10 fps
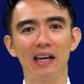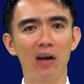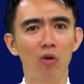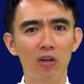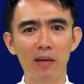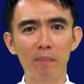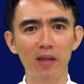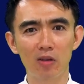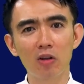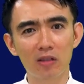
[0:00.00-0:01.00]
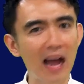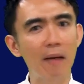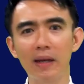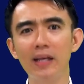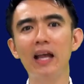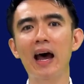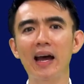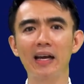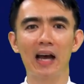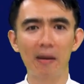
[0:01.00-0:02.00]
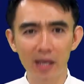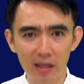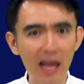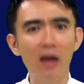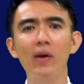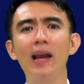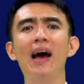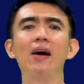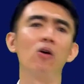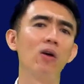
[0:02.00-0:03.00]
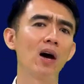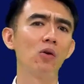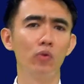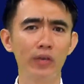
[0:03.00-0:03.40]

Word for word: เราก็จำเป็นต้องตั้งปณิธานอาเมนตั้งเวลาของเรา